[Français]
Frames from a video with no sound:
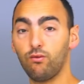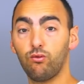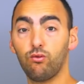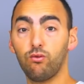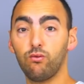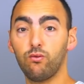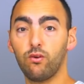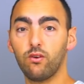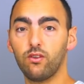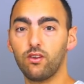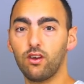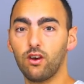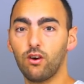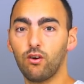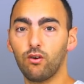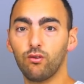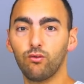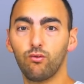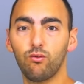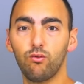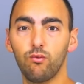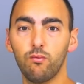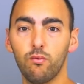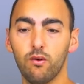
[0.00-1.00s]
souvent des grands
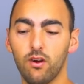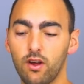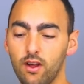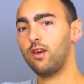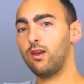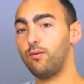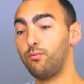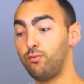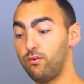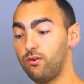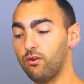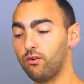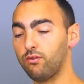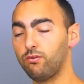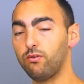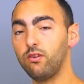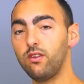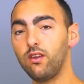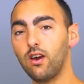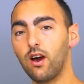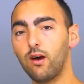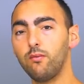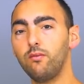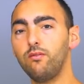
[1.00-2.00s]
tubes et puis ensuite
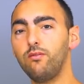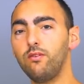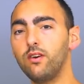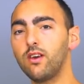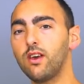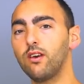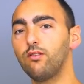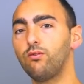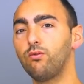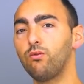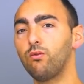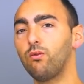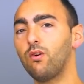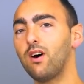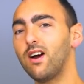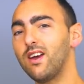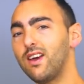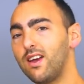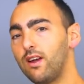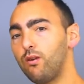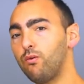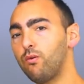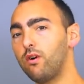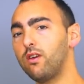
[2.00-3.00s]
des ramifications
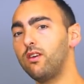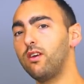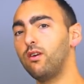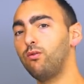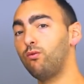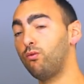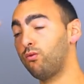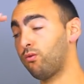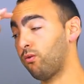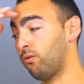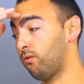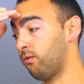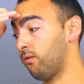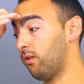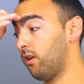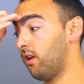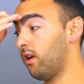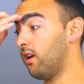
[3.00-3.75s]
éloignées du tronc.